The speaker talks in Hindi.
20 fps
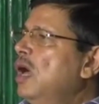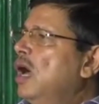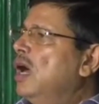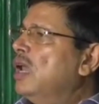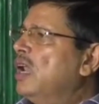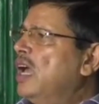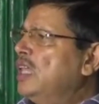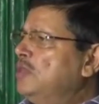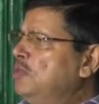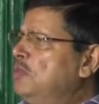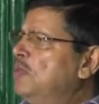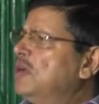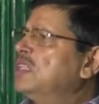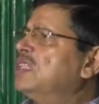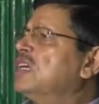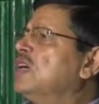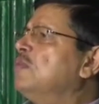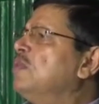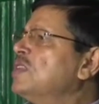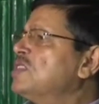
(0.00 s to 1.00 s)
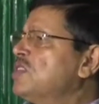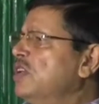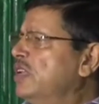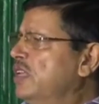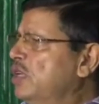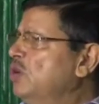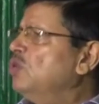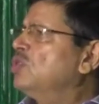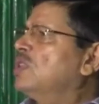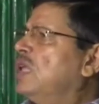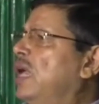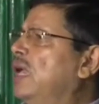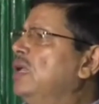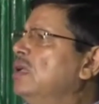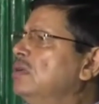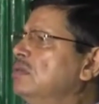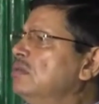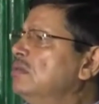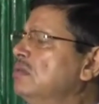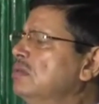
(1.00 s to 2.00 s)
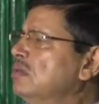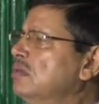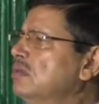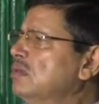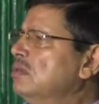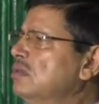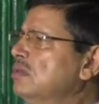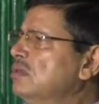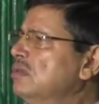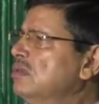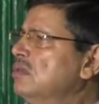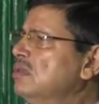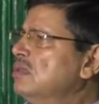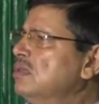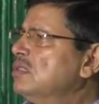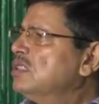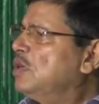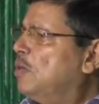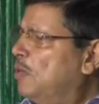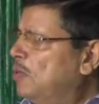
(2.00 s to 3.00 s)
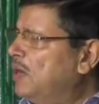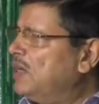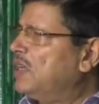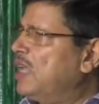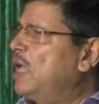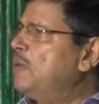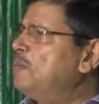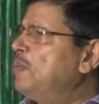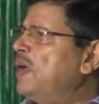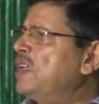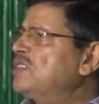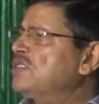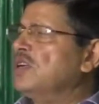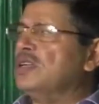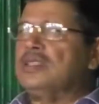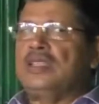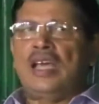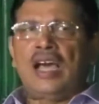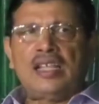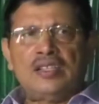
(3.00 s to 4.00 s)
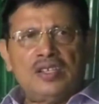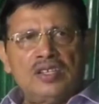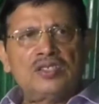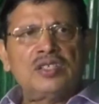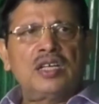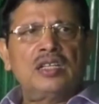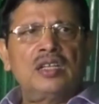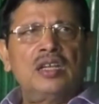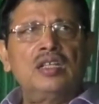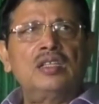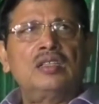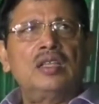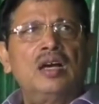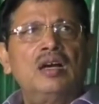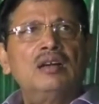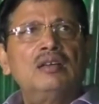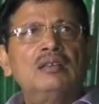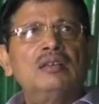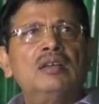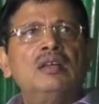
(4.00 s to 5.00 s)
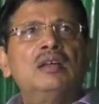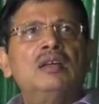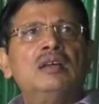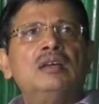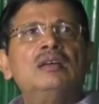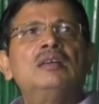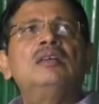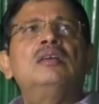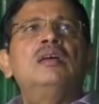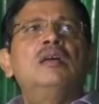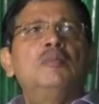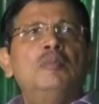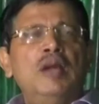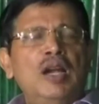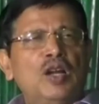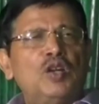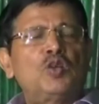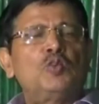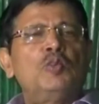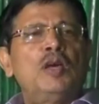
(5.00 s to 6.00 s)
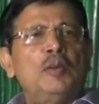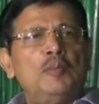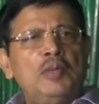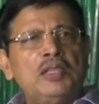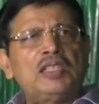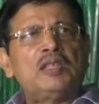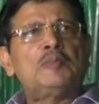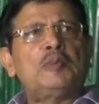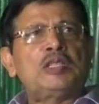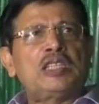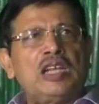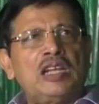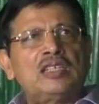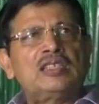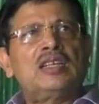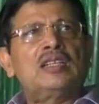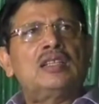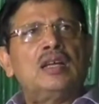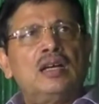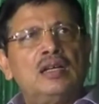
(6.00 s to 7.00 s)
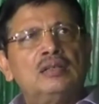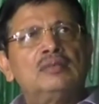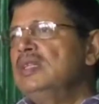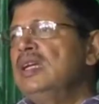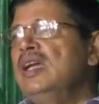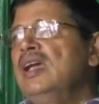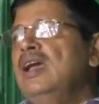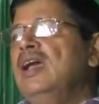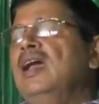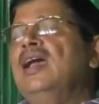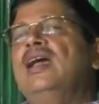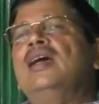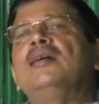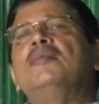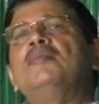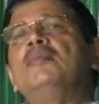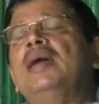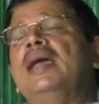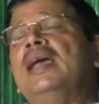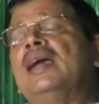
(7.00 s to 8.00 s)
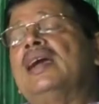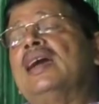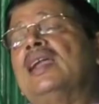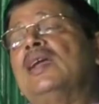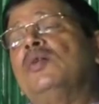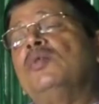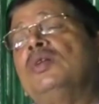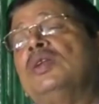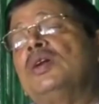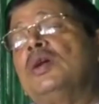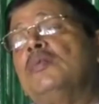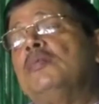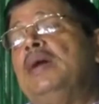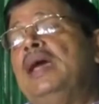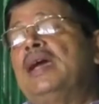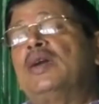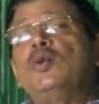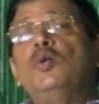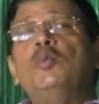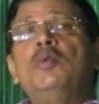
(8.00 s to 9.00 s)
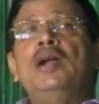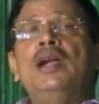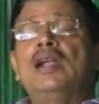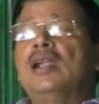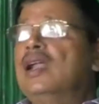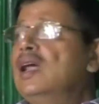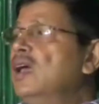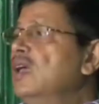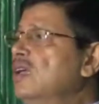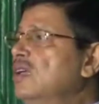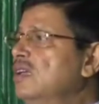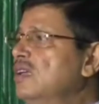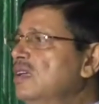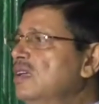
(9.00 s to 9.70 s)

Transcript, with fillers: हर आदमी मर्द का बच्चा नहीं होता है सब अपना टाइम पास करते हैं आधे से ज़्यादा नेता मैन टू मैन मिलते पता लग जाता मैं ये कह रहा हूँ इनके बह क्यों बैठ रहा है